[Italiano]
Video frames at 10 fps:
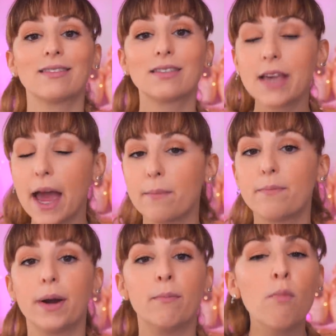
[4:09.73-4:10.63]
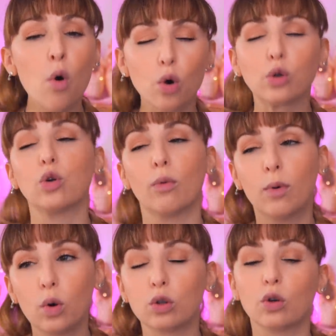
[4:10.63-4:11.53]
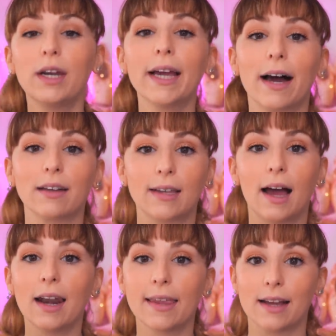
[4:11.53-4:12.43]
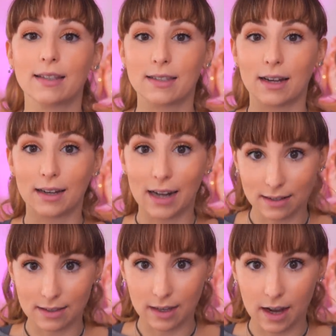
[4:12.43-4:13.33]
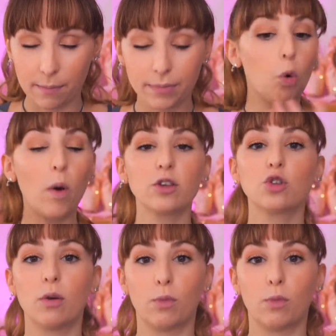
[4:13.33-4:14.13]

sempre molto molto legata alla danza classica. Questo è il